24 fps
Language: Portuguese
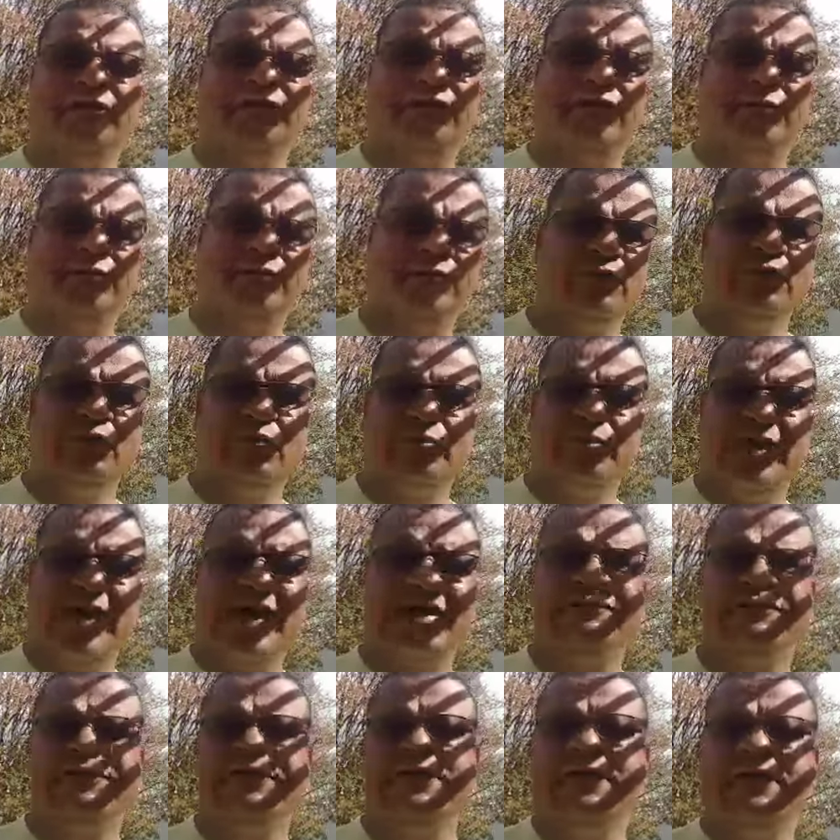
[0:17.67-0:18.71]
Foi muito
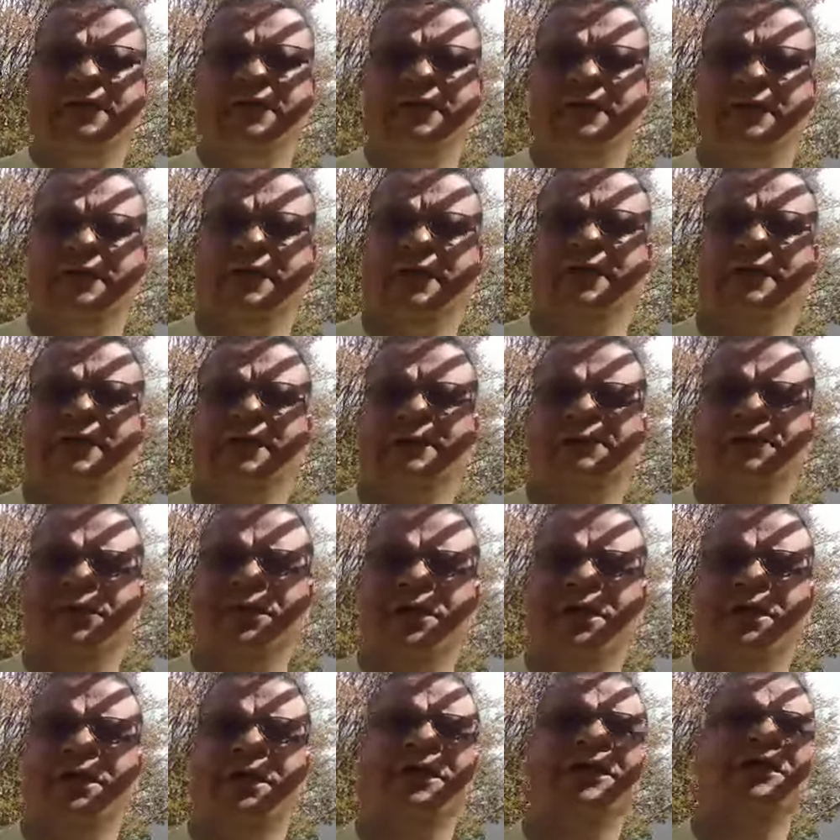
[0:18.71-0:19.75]
breve, né? Até
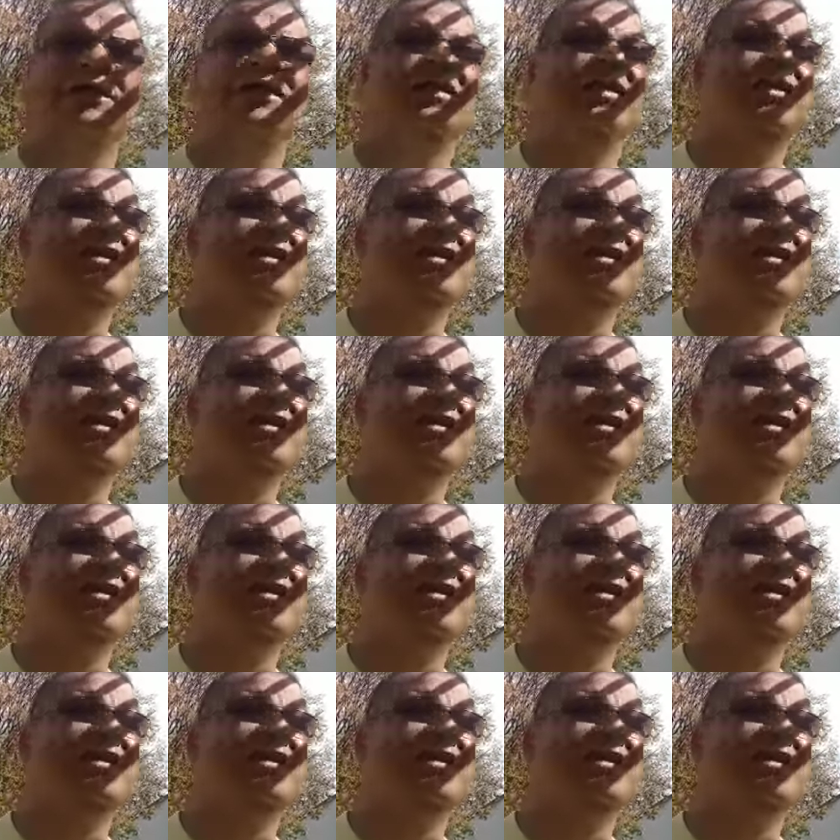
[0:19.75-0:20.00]
porque